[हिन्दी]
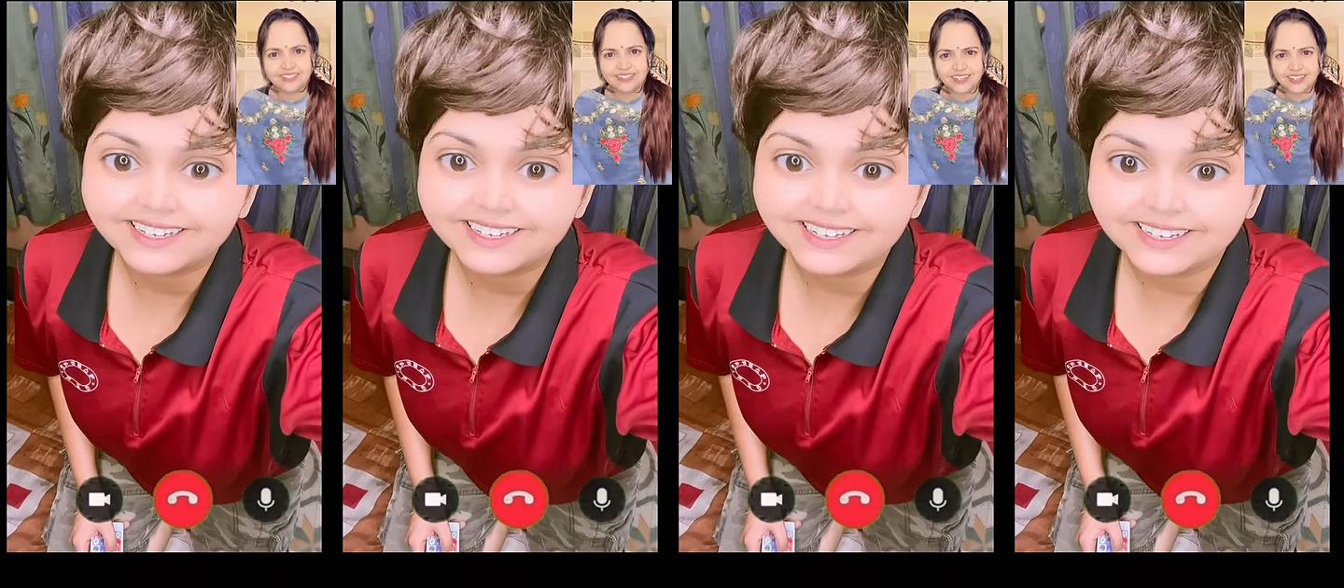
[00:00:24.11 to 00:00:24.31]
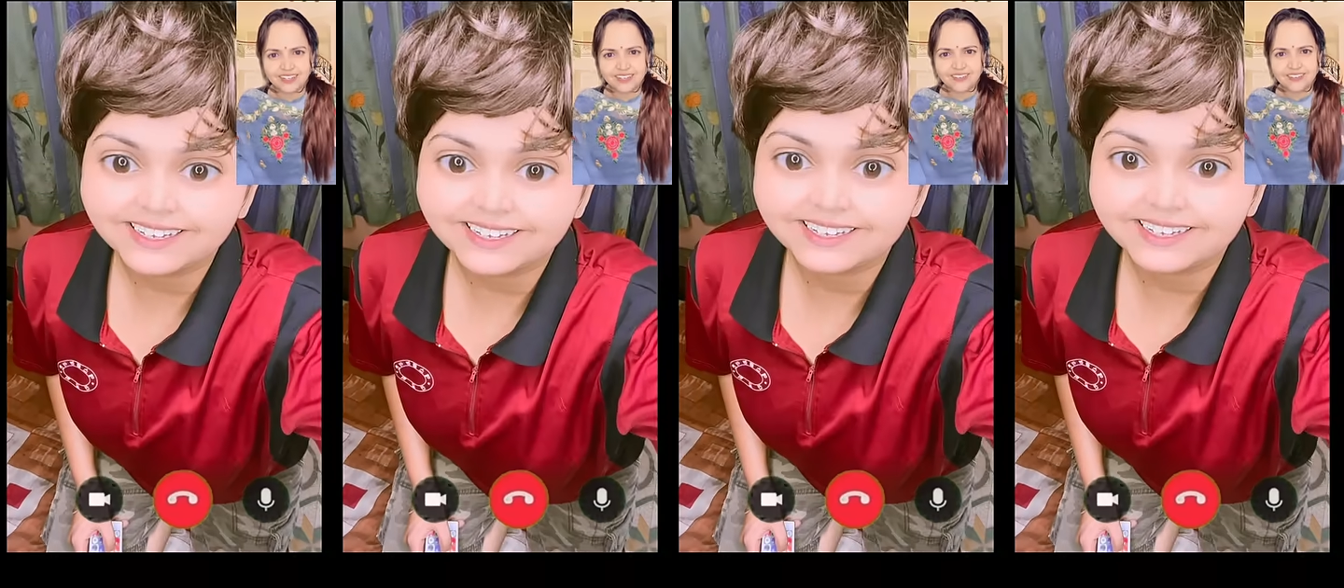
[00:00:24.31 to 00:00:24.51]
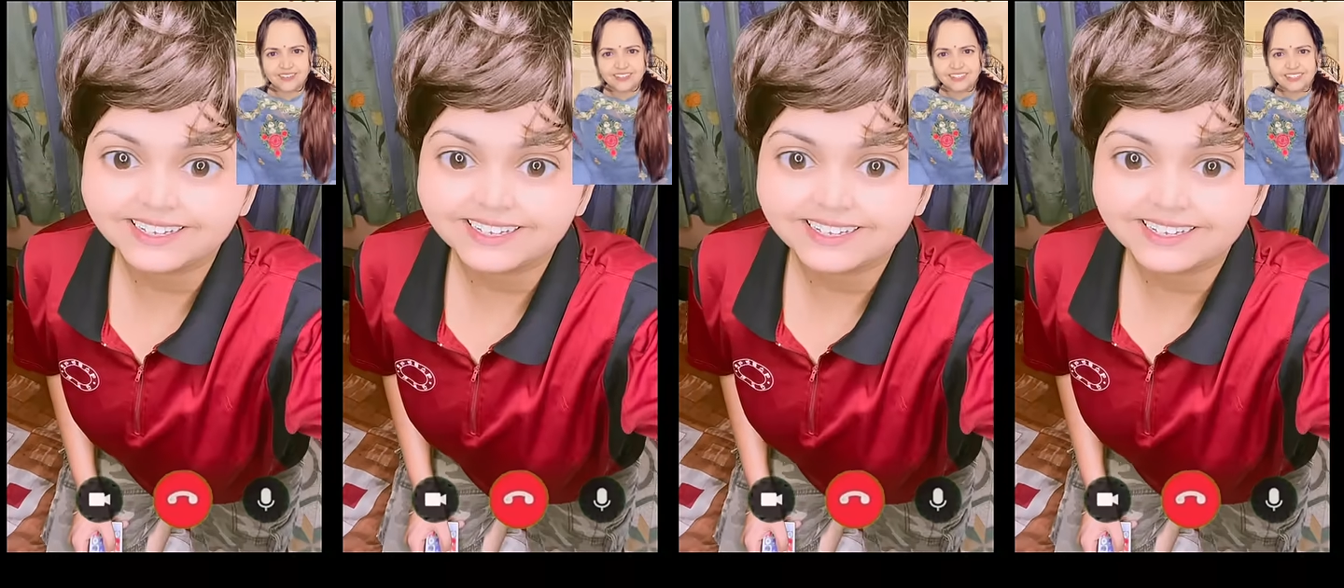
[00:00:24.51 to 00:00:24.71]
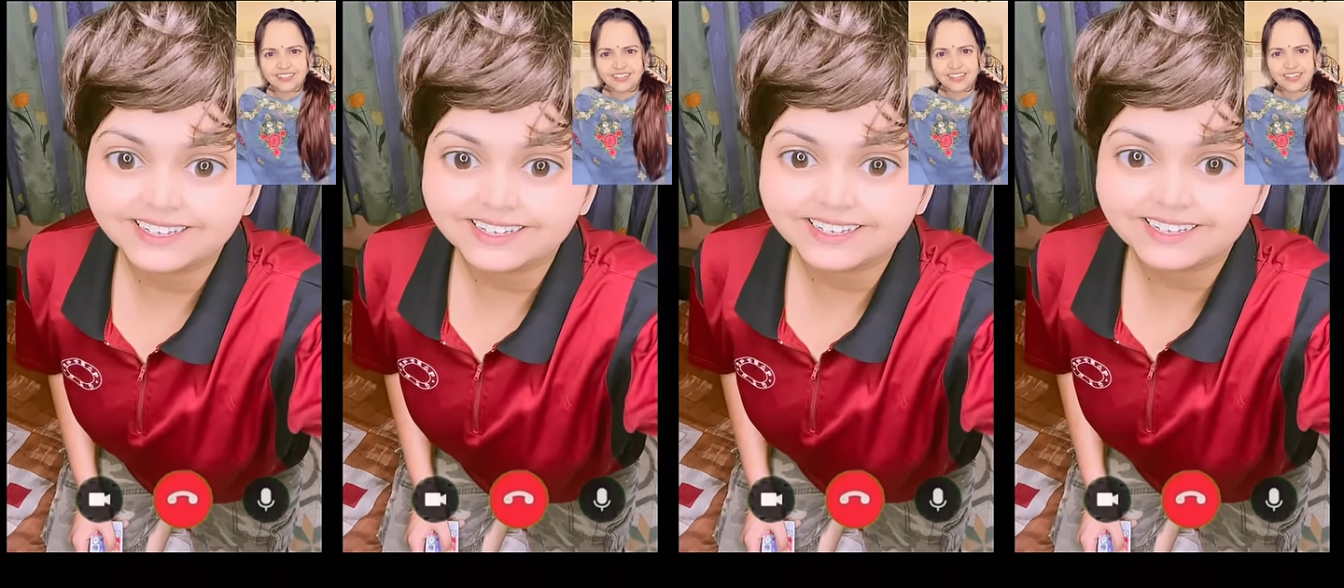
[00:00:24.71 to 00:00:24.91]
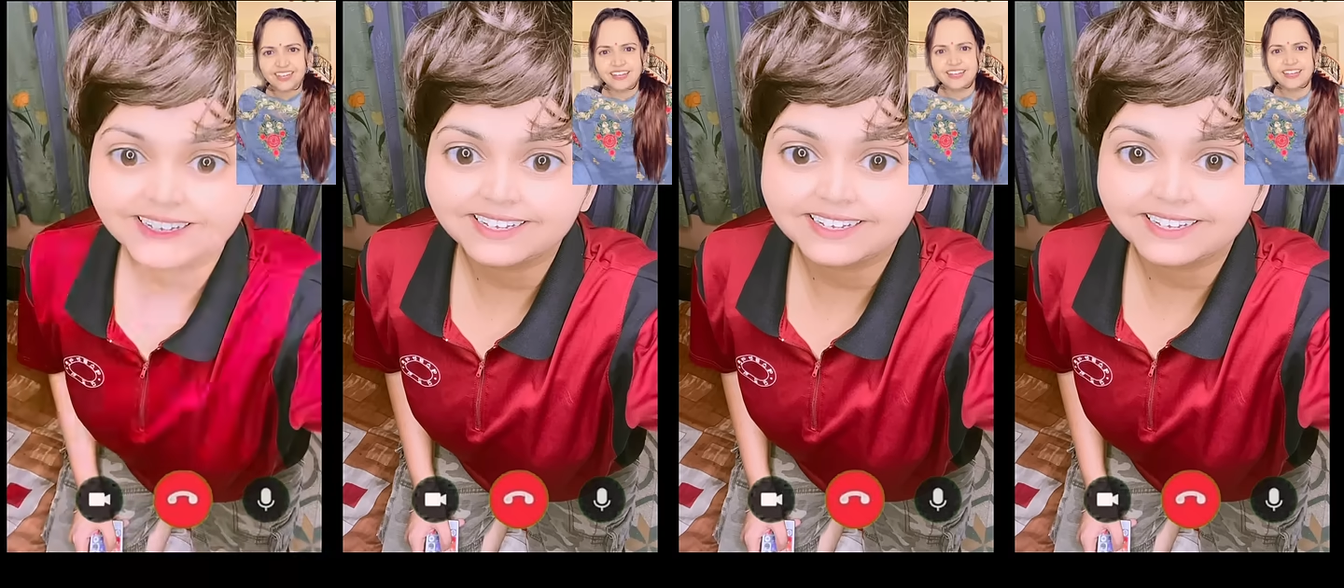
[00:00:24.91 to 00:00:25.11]
नमस्ते
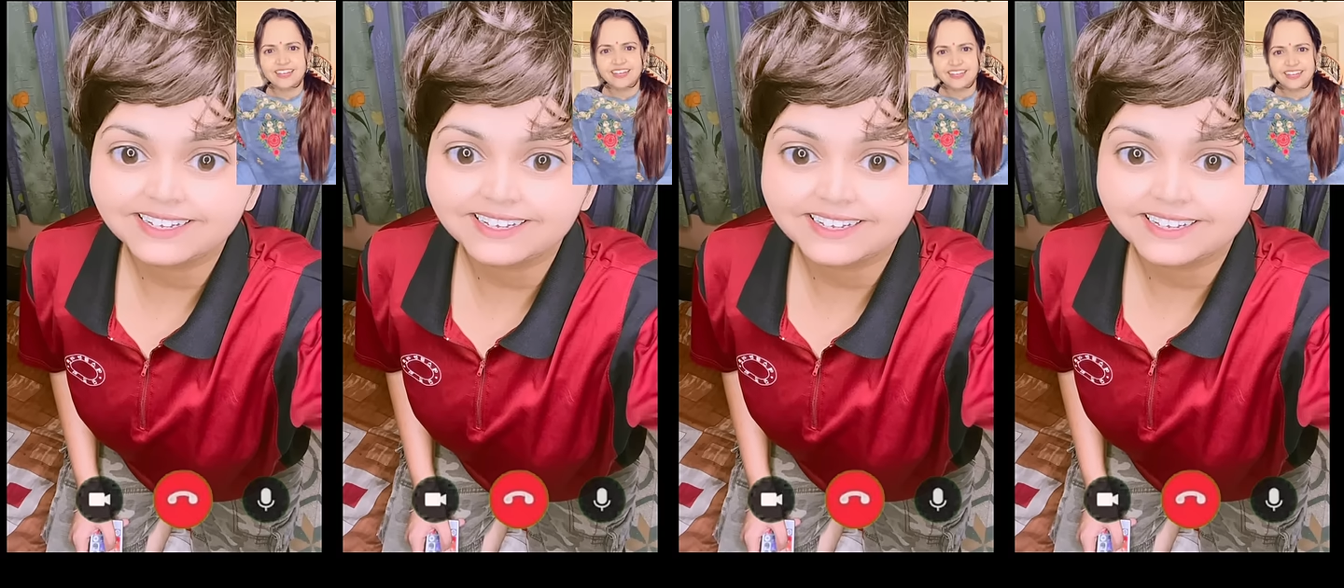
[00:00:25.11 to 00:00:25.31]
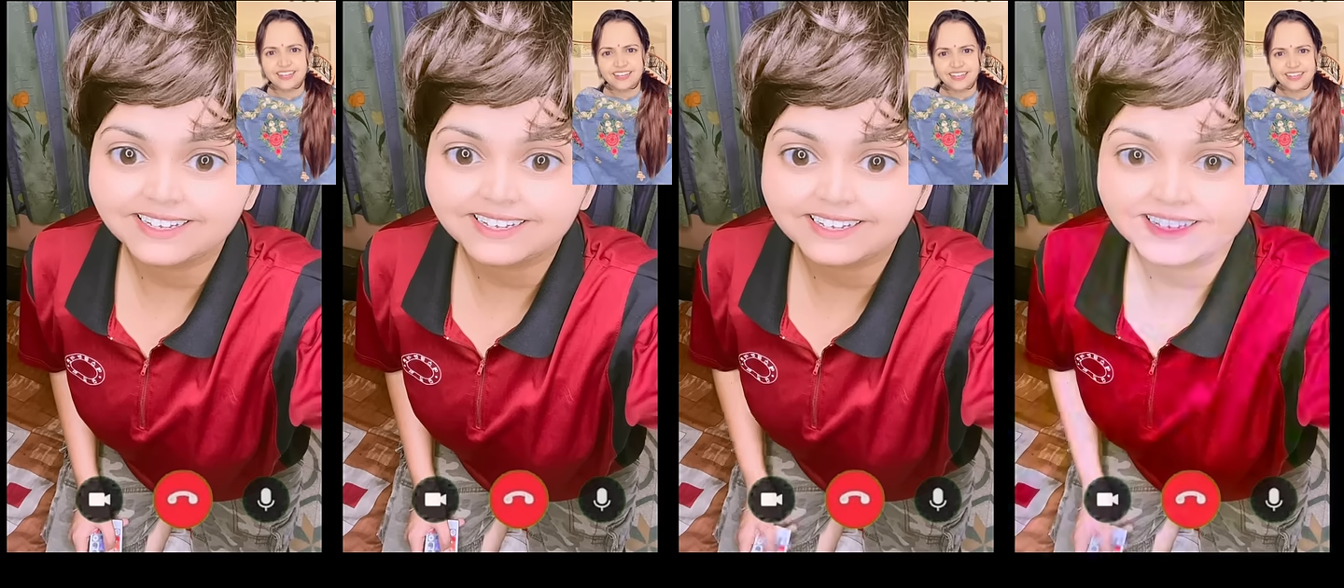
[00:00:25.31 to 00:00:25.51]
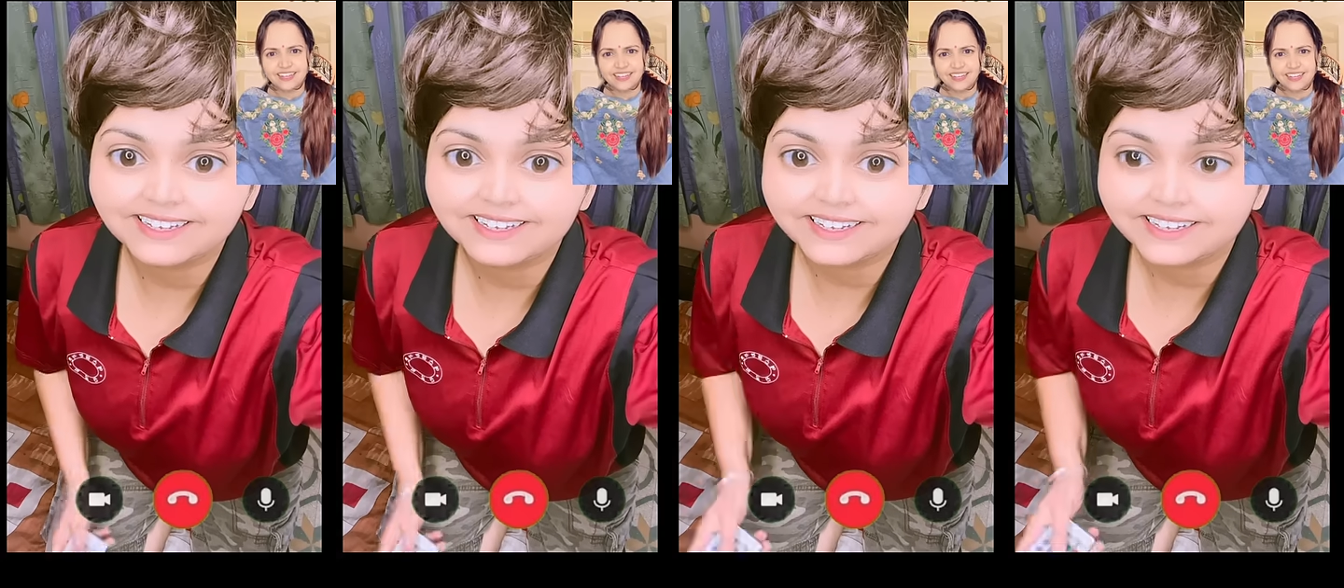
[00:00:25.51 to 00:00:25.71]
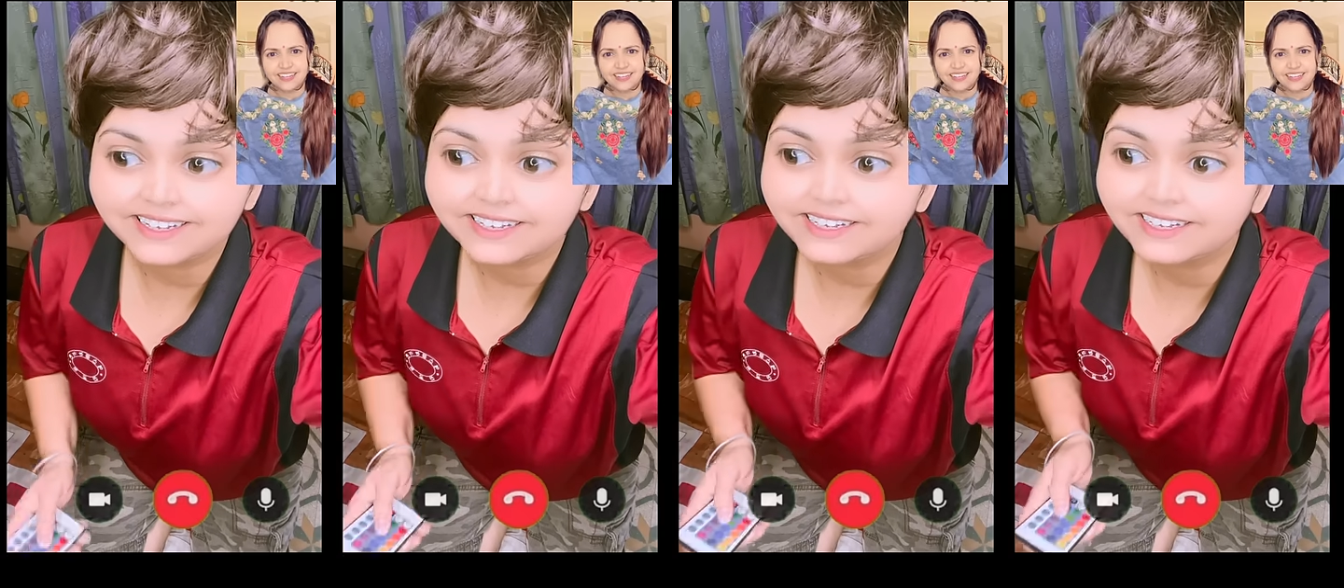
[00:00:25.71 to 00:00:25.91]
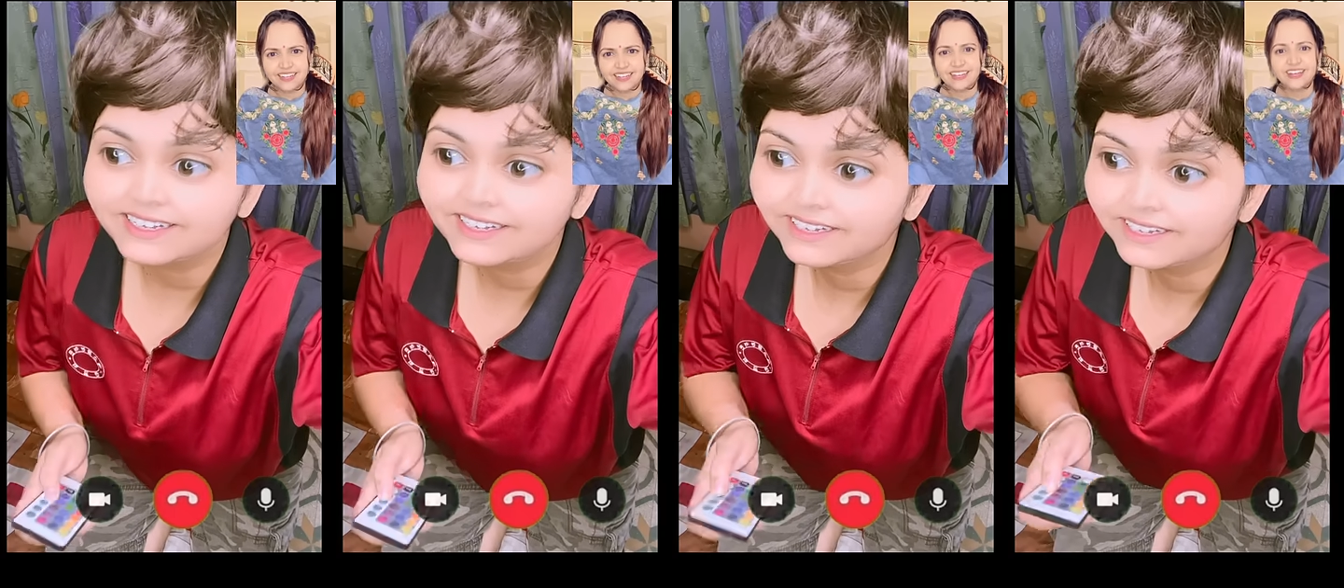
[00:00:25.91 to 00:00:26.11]

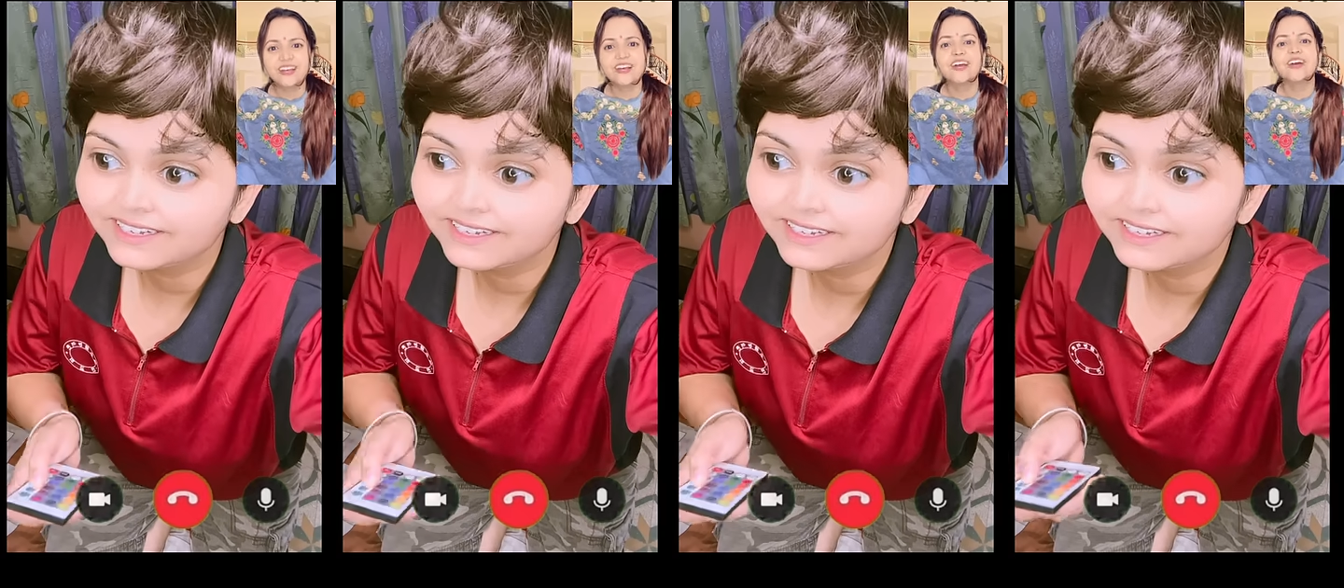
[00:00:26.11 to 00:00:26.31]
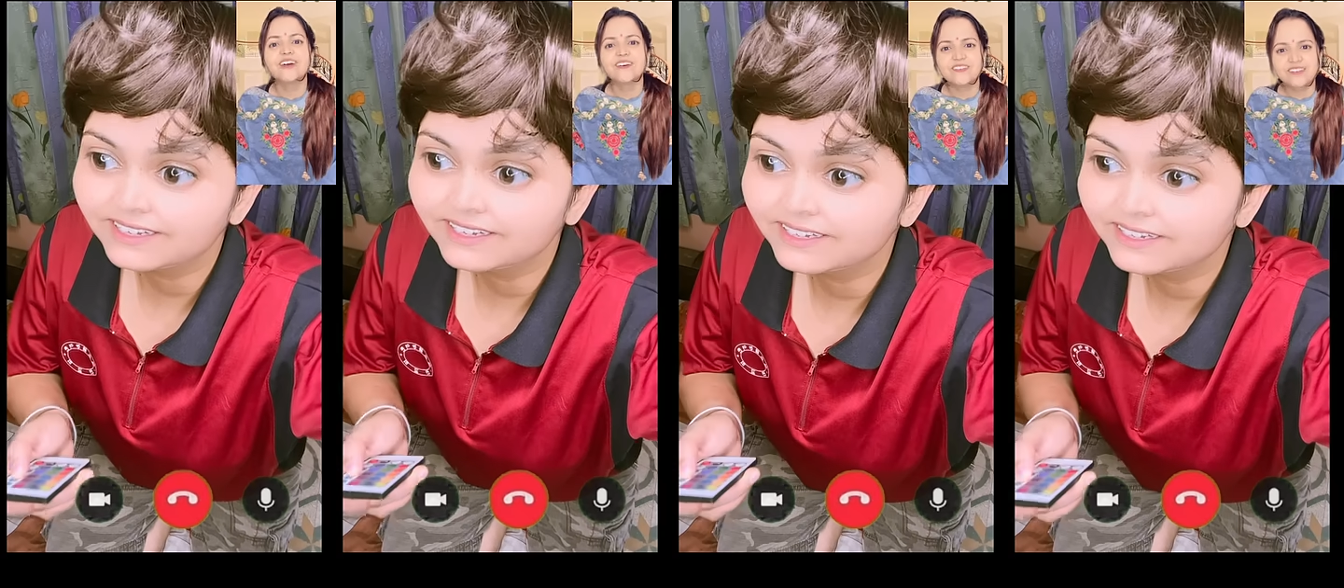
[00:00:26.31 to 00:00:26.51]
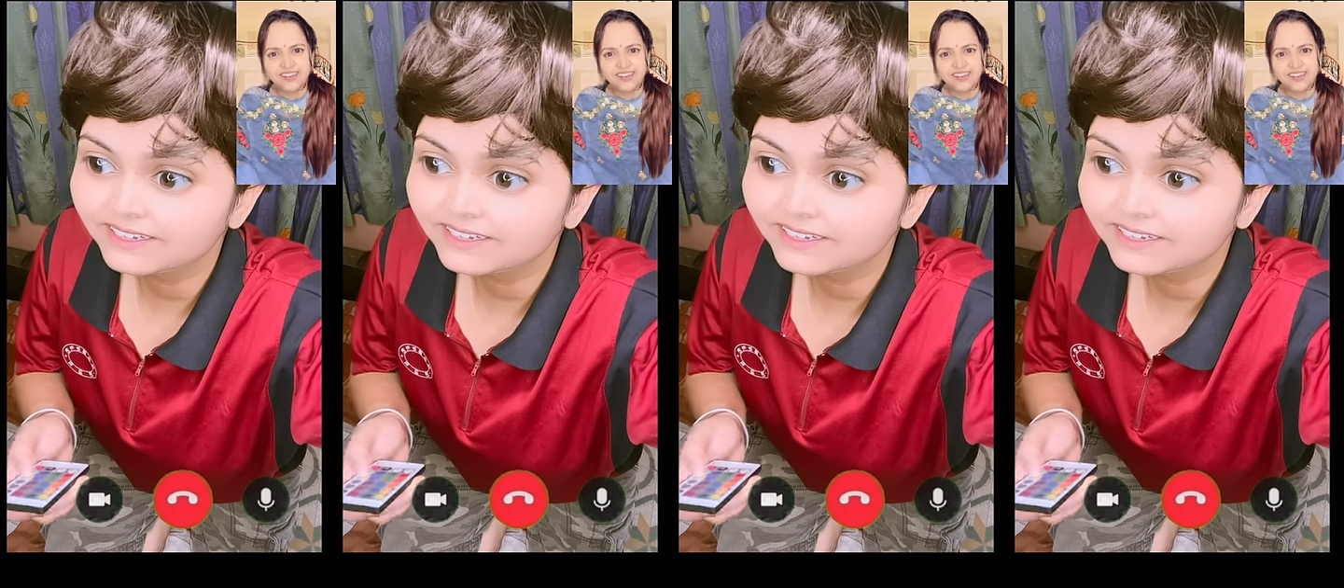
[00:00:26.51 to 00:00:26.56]
पढ़ाई